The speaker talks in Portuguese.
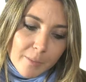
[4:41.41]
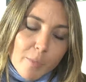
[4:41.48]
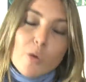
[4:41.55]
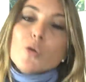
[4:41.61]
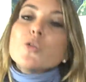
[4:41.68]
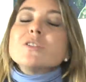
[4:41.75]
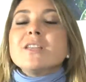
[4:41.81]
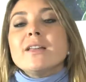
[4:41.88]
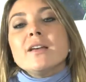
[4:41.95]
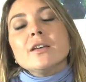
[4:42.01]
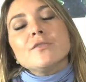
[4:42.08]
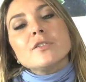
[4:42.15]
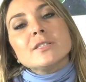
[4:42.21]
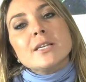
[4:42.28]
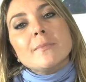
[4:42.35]
Bom, eu gostaria que
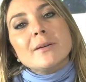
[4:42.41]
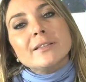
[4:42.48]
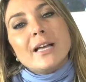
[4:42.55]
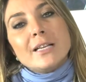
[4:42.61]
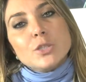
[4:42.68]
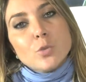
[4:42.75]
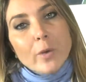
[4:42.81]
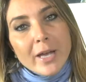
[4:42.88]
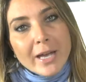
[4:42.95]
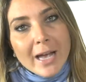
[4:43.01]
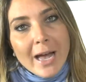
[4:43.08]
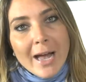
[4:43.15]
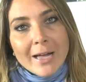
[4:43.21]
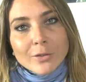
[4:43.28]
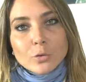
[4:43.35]
você mandasse um
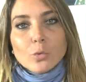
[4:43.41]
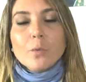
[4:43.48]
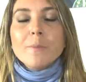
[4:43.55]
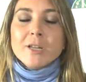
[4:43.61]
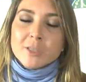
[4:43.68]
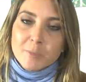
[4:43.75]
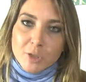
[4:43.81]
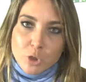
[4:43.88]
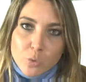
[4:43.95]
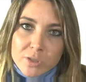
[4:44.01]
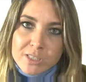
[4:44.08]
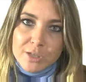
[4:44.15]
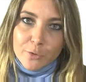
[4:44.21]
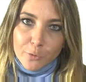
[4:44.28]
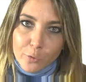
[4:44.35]
recado para as pessoas
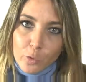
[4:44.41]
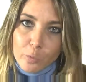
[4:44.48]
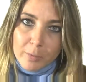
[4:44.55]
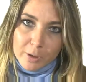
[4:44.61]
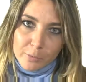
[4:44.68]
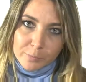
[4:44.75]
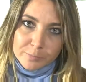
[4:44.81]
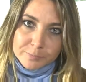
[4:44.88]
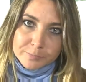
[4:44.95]
que fumam.